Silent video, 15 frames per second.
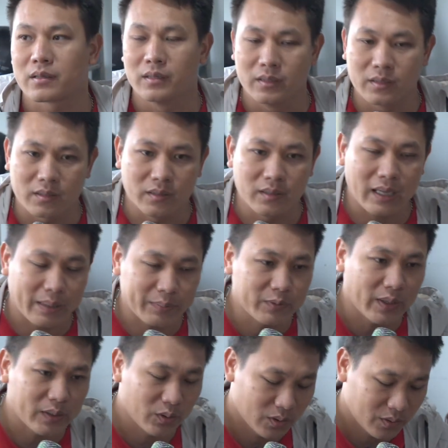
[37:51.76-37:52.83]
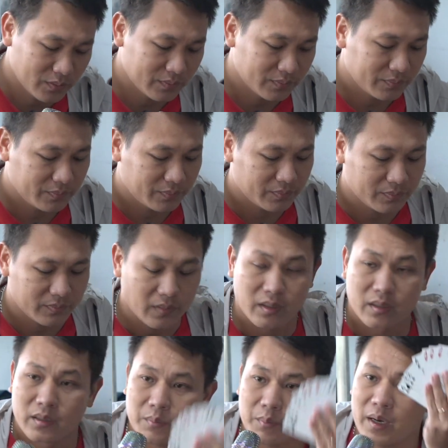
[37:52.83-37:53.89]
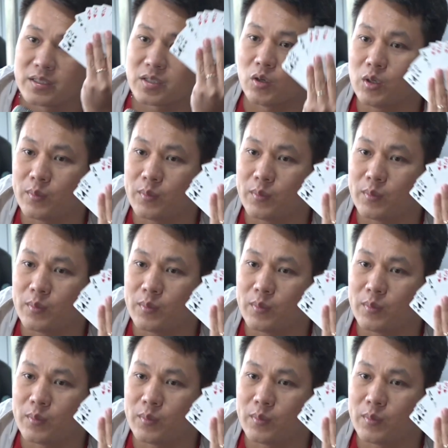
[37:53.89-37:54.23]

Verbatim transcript: cứ cứ làm như vậy thôi 16